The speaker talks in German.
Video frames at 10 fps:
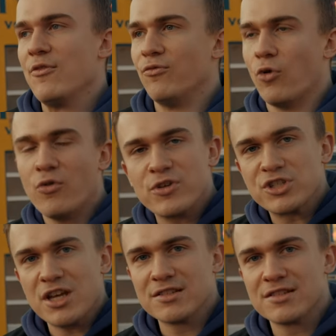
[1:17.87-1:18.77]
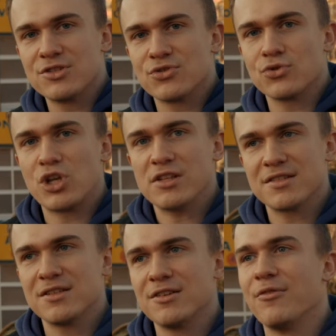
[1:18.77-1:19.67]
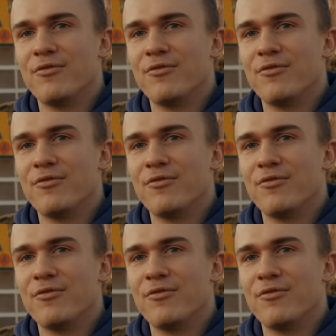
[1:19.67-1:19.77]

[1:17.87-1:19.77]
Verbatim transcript: wo verstecken sich so Schätzchen,